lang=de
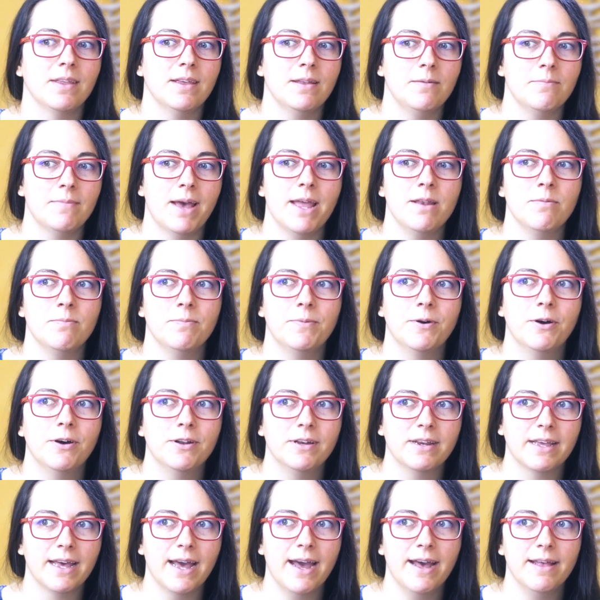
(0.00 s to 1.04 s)
in meinem
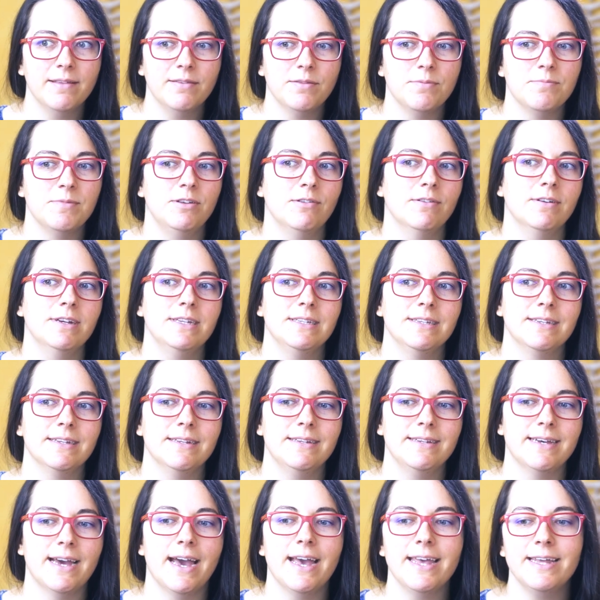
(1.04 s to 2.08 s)
Podcast mit euch
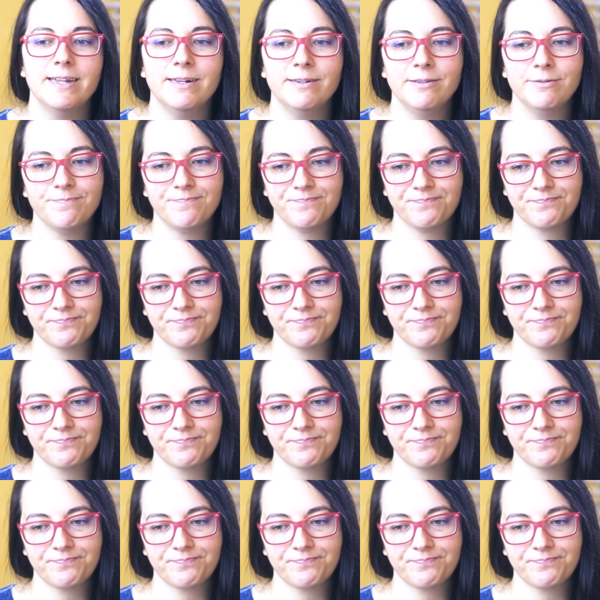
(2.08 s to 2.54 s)
geteilt,